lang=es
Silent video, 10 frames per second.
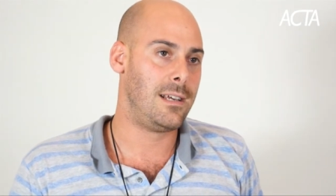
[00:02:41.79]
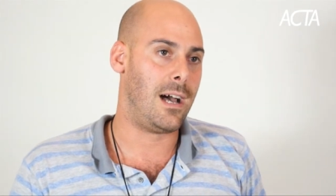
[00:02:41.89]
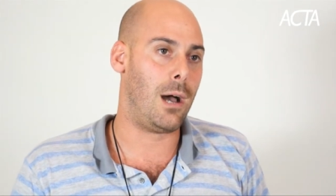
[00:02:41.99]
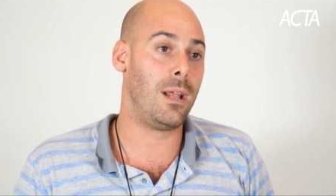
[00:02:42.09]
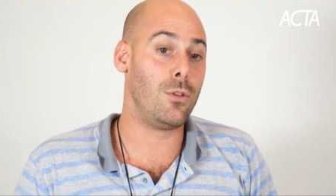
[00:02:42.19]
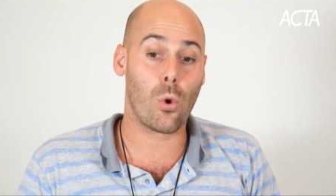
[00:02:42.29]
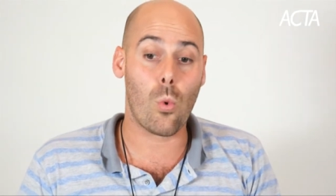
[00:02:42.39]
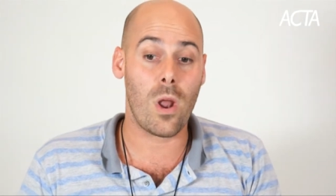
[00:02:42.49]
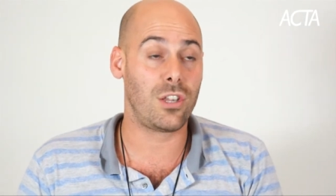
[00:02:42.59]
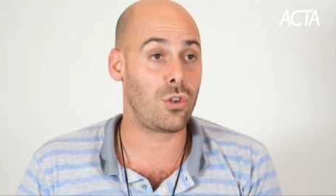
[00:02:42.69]
hablando de
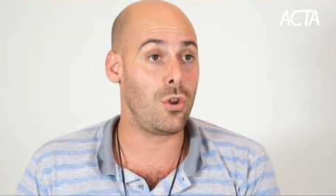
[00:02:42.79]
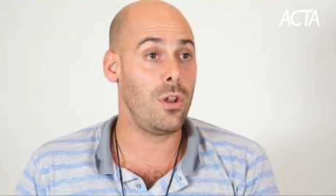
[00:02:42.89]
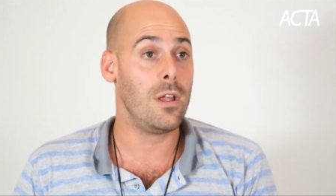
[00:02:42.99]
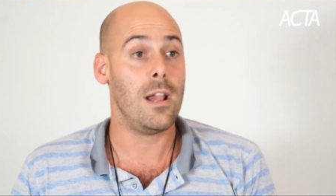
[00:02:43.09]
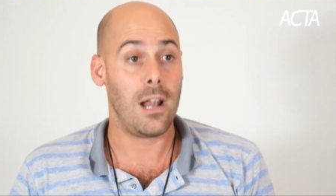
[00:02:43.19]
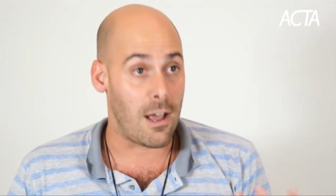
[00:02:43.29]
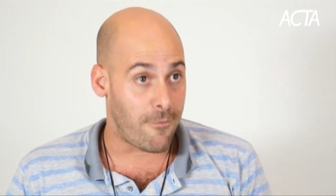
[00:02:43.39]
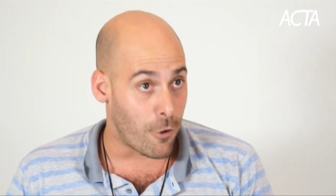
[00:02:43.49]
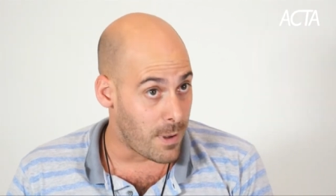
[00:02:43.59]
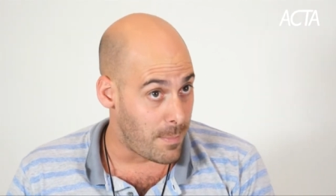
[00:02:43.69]
cuáles son las
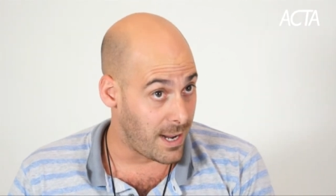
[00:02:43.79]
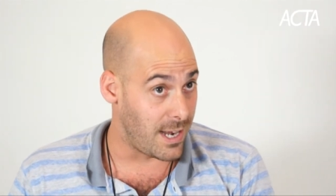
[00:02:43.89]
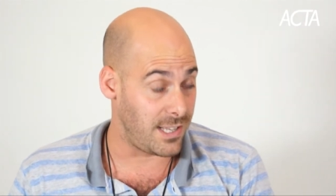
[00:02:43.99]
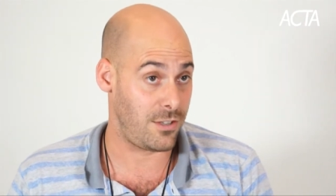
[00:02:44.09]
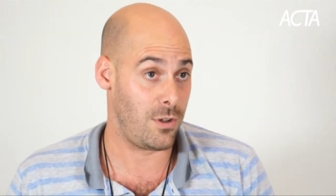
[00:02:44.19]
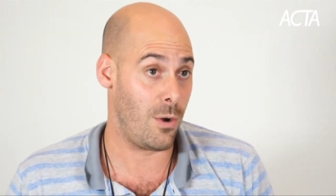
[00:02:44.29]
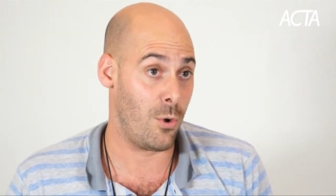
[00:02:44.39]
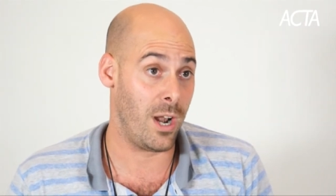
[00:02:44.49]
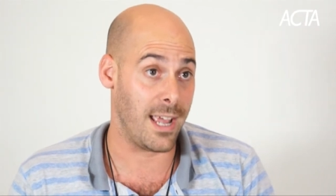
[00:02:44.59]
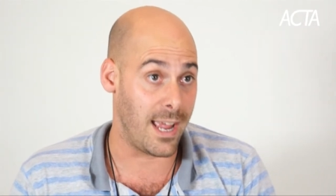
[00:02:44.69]
formas de precarización
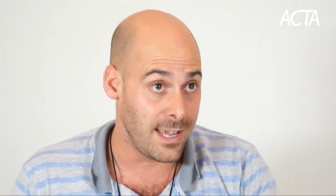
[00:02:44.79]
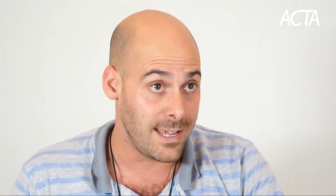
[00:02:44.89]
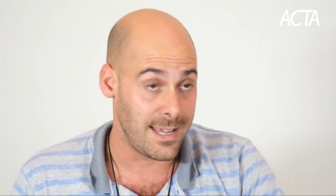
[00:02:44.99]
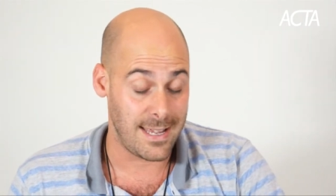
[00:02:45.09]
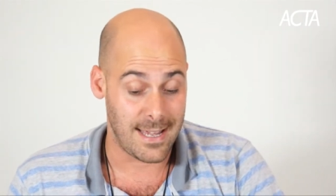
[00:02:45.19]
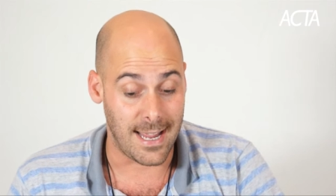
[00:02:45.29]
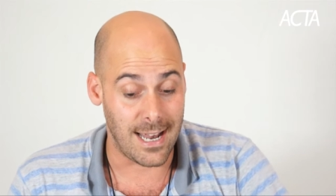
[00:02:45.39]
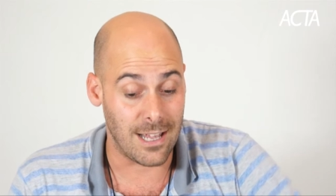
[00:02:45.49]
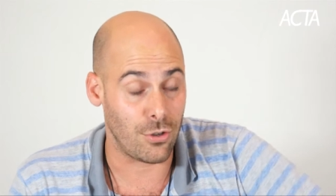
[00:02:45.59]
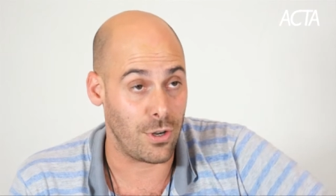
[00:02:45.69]
laboral que hay en
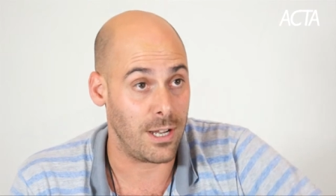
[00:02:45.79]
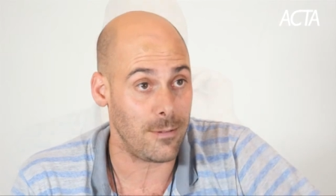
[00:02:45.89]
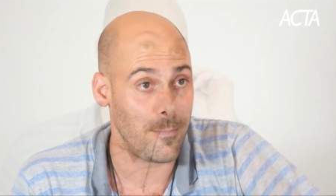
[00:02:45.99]
la zona.